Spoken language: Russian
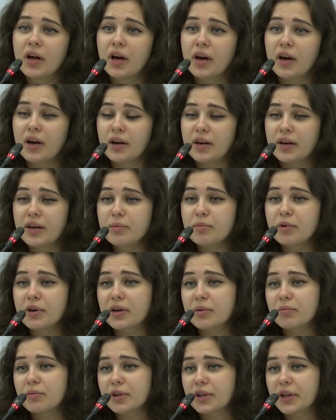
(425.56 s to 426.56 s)
а, либо
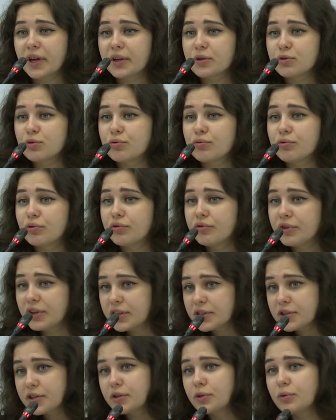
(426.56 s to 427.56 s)
комбинацию
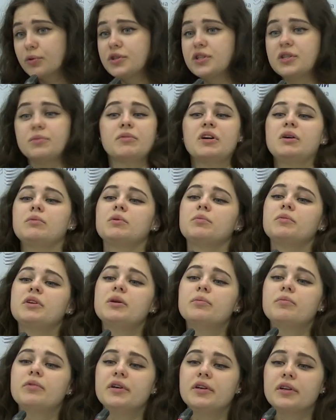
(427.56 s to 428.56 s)
фулфири с цитоксимабом,
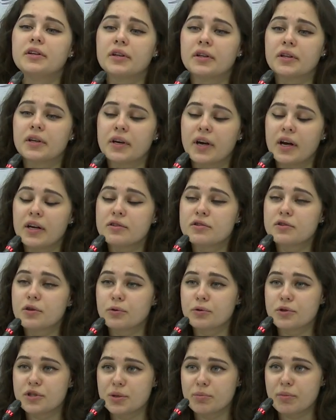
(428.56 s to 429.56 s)
либо иринотекан с
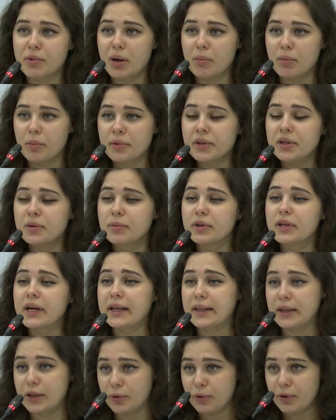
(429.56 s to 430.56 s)
цитоксимабом. Это был
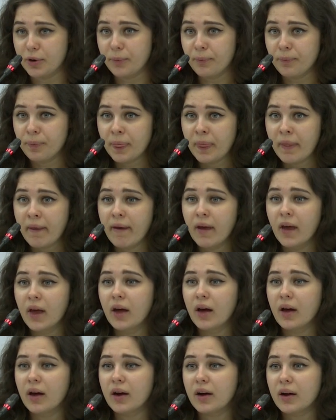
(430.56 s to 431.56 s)
контроль.
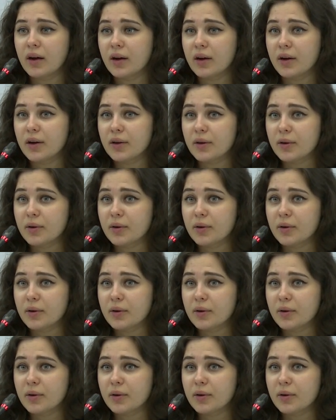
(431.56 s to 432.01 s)
А,